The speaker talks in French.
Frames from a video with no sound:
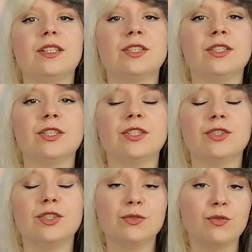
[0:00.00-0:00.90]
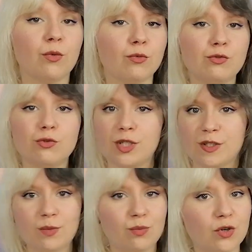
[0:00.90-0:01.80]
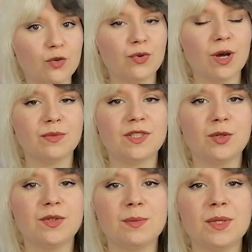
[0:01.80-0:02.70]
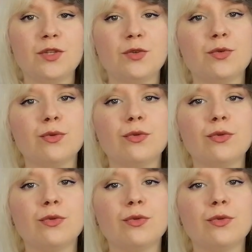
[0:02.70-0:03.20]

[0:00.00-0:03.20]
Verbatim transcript: euh, des fronces sur les épaules pour un petit côté mignon,